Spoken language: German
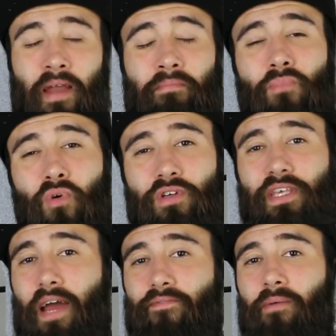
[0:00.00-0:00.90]
Man
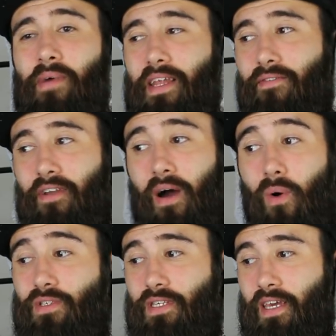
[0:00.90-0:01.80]
muss einfach mal davon
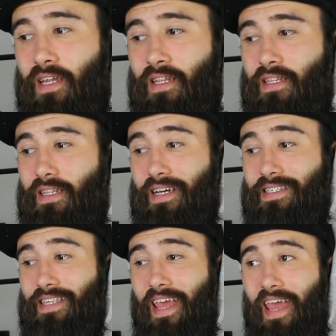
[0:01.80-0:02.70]
ausgehen,
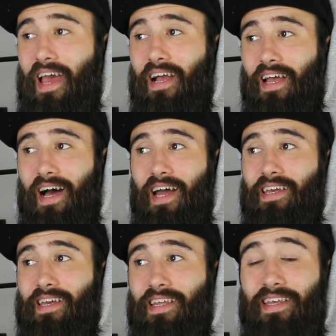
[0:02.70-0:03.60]
dass er
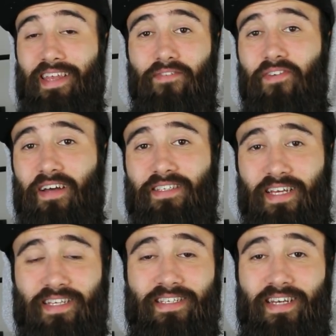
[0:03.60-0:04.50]
gerade in der Phase
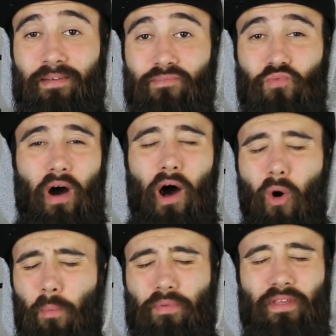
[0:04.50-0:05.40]
seines Lebens
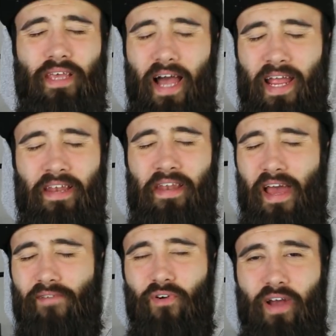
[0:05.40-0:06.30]
überhaupt keinen
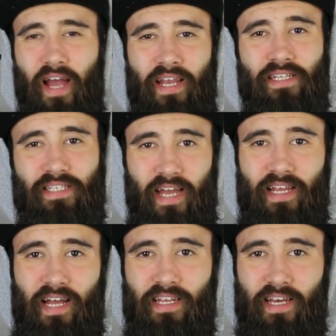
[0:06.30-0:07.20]
Nerv und keine
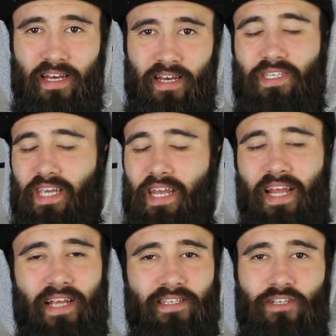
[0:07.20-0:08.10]
Zeit hat, um sich jeden
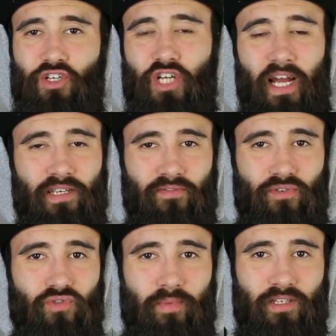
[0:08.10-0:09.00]
einzelnen Scheiß auf
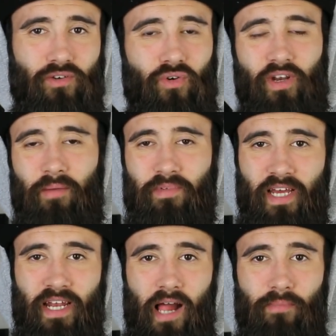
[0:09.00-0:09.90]
YouTube anzugucken, der mit
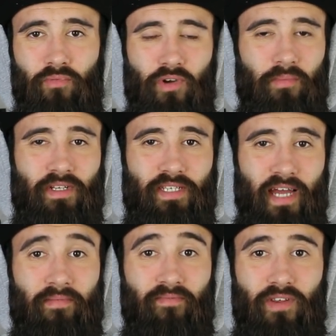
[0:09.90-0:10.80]
seinem Album oder mit
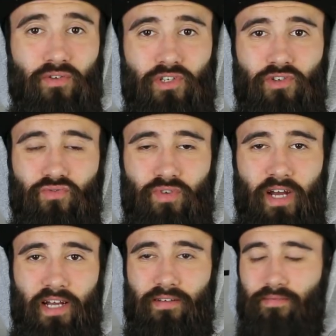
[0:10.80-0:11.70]
seinen Videos zu
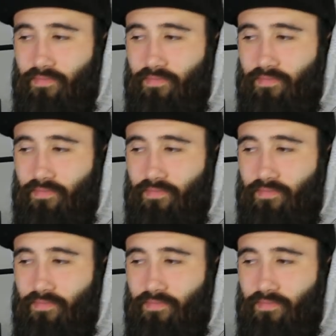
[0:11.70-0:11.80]
tun hat.